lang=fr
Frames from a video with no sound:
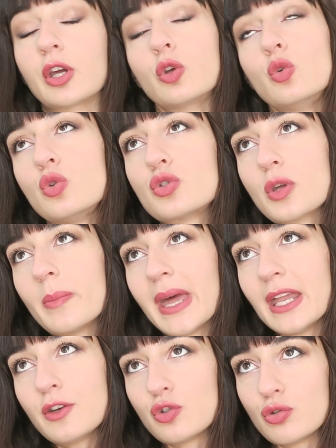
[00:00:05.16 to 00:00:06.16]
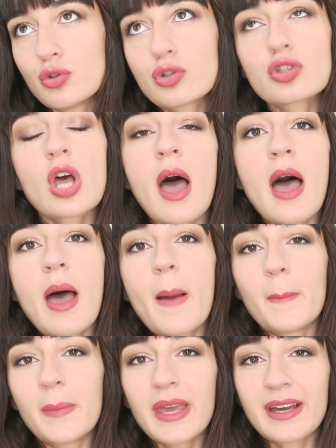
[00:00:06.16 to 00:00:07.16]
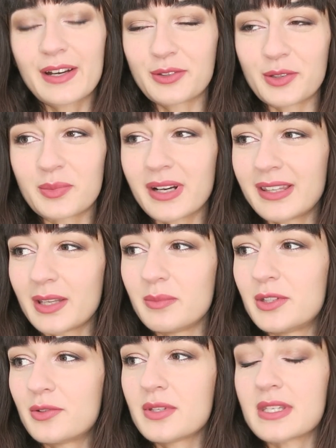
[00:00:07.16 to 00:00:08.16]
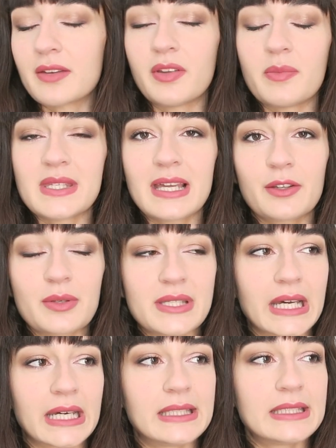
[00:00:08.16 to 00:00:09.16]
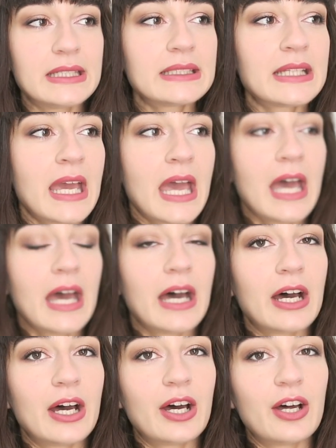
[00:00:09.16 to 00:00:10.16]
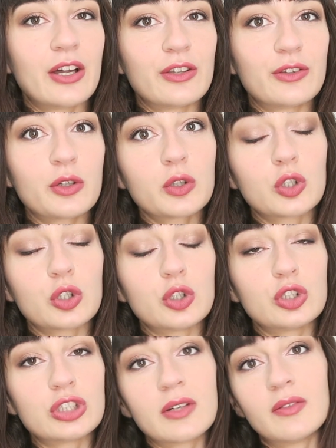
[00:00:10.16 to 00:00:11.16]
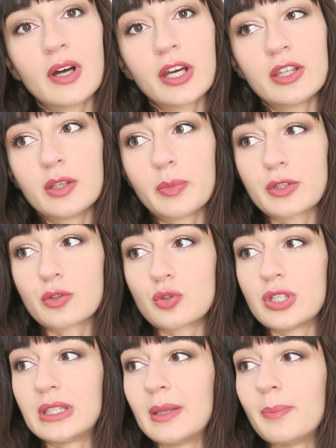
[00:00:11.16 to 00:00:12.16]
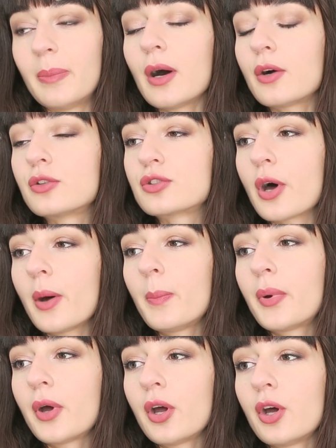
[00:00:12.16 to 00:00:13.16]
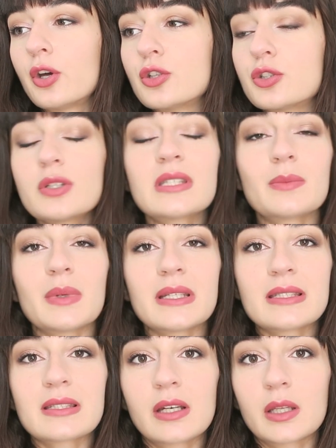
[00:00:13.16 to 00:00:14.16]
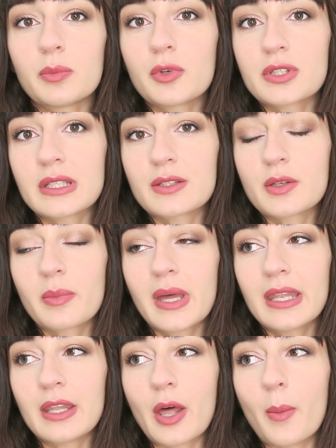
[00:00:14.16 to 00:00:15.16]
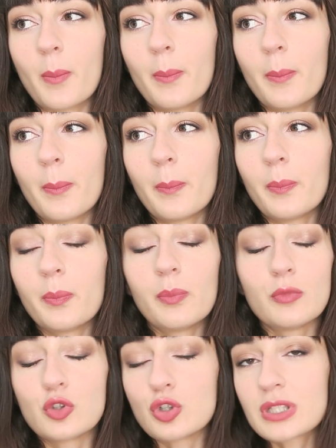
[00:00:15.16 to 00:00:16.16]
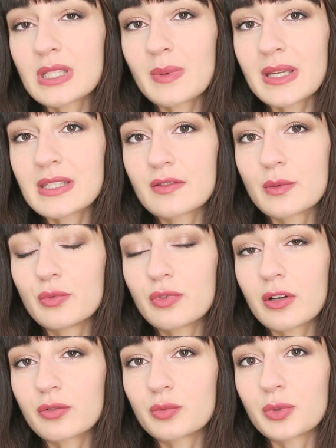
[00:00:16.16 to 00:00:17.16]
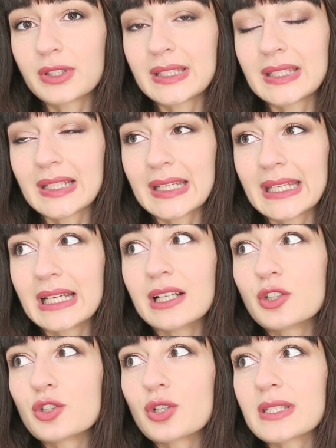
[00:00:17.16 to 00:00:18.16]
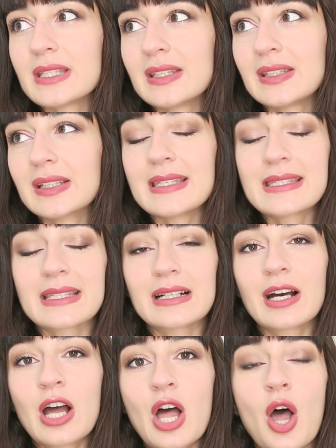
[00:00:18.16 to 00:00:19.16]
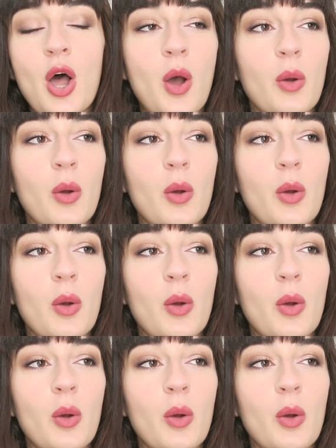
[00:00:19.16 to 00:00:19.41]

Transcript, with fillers: enfin une semaine juste, mais quand on prend une habitude ça fait bizarre de s'arrêter. Euh, donc euh, j'avais arrêté parce que j'étais pas au top, je ne sais pas si ça va être mieux cette semaine, hmm, je ne sais pas si je vais pouvoir vous montrer grand chose d'intéressant